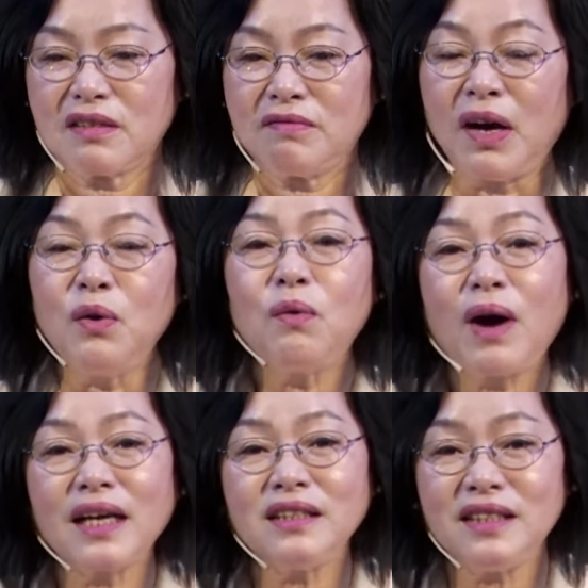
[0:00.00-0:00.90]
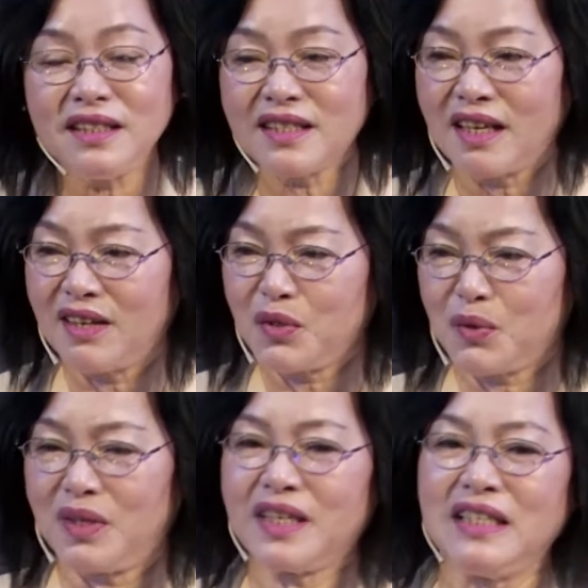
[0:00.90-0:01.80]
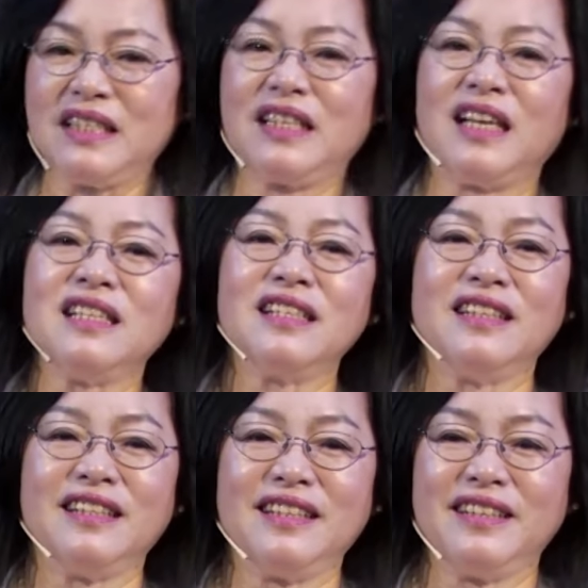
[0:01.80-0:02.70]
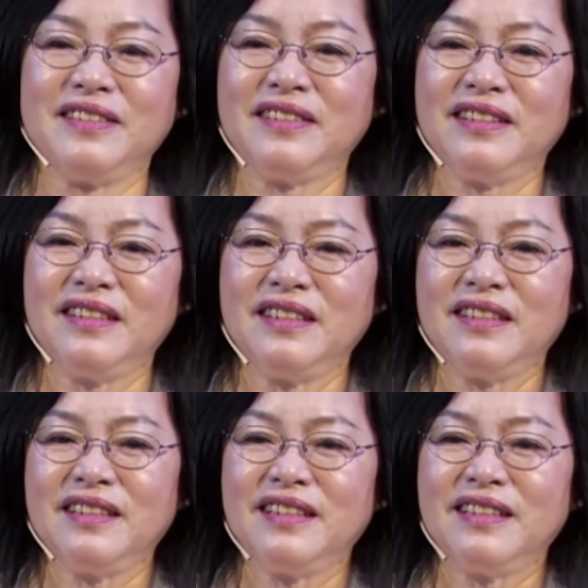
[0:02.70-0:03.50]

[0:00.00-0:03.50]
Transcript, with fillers: 文化意义上说很虔诚的人，